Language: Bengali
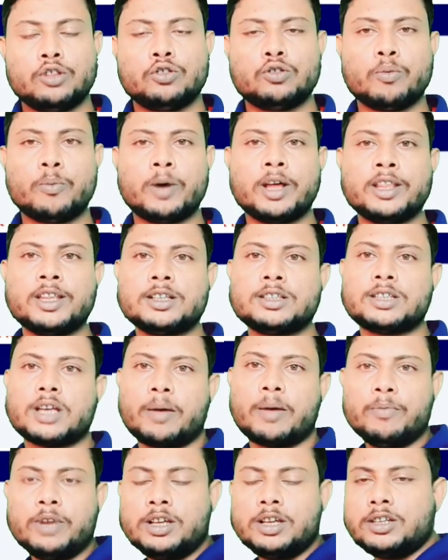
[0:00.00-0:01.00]
তোমাদের
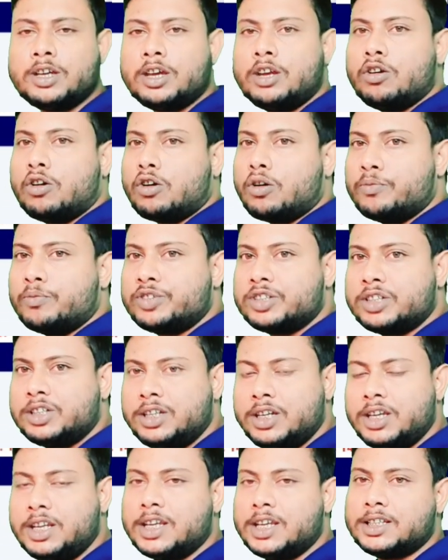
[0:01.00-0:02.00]
সামনে যেই রকম
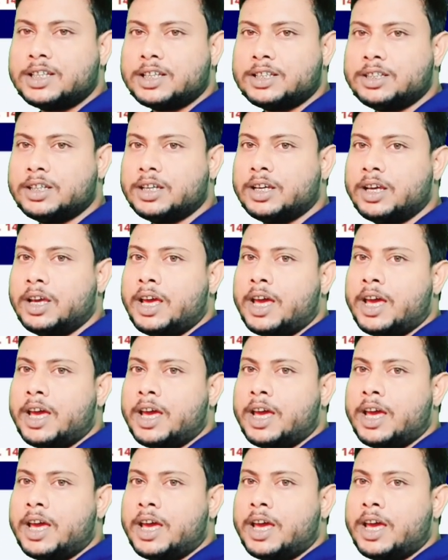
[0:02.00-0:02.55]
স্ক্রিন এসেছে